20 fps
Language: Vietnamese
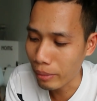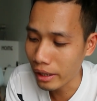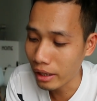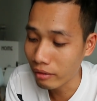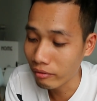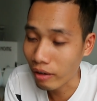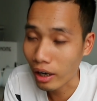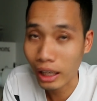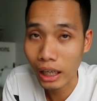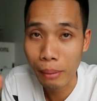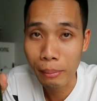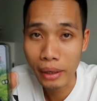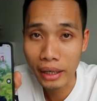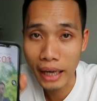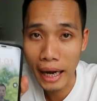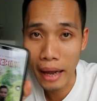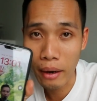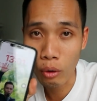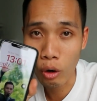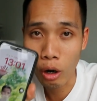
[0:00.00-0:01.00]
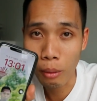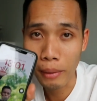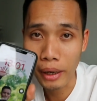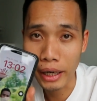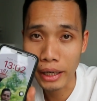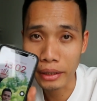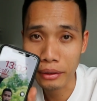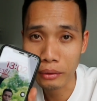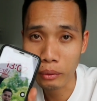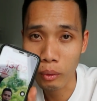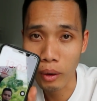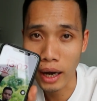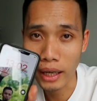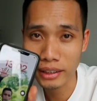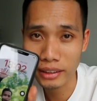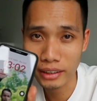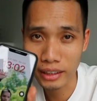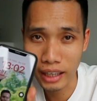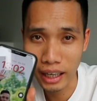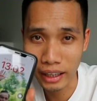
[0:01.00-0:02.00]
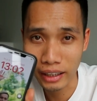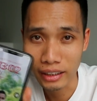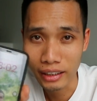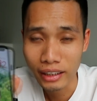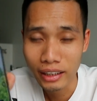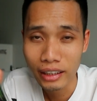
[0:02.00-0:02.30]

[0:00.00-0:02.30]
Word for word: pin và camera ngoài màn hình khóa như thế này